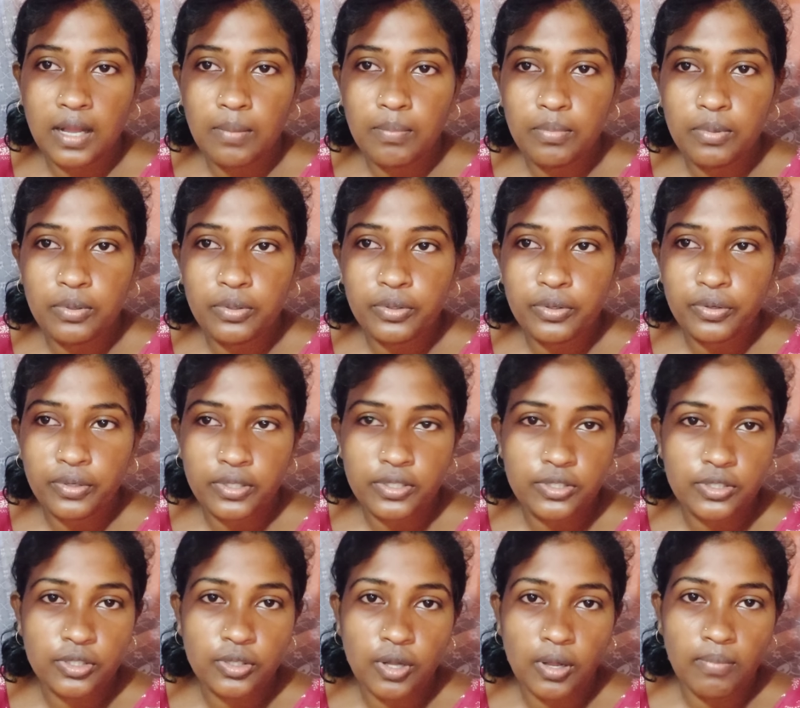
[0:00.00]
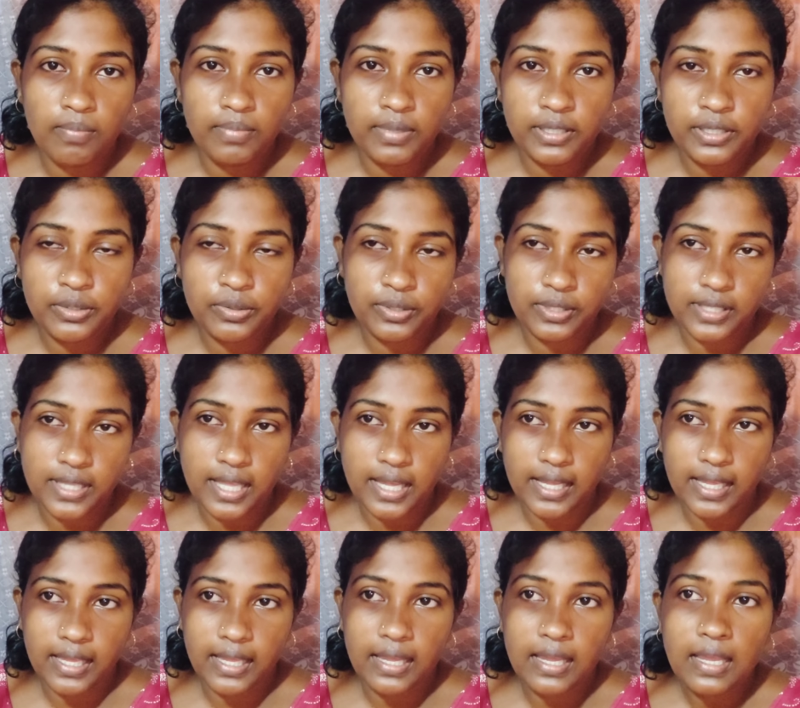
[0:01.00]
আপলোড হয়ে যদি কমপ্লিট হয়ে
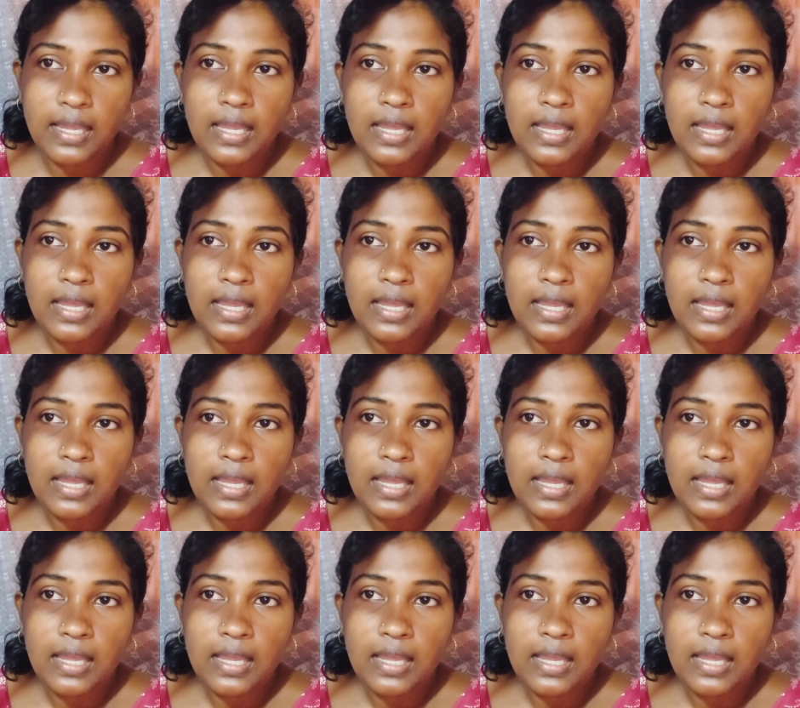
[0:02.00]
থাকে